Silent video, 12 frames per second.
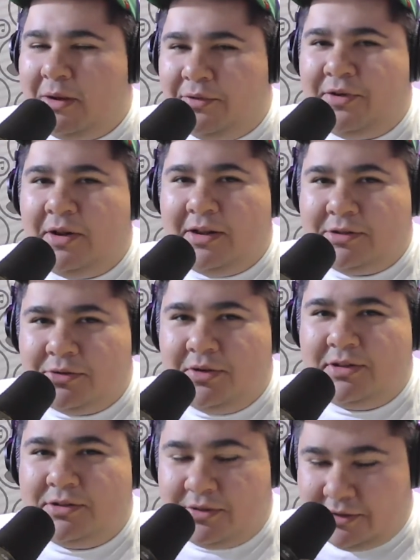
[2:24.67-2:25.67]
mas no final das
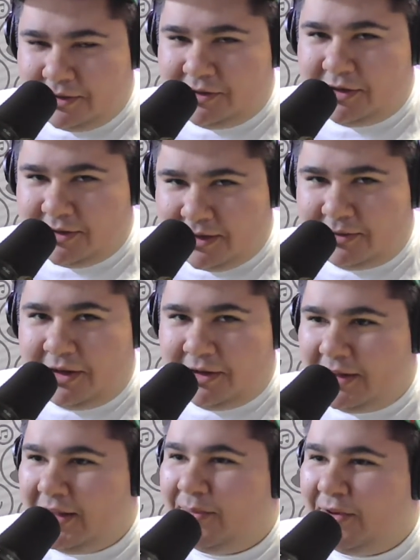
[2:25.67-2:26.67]
contas o que eu sentia de saudade era da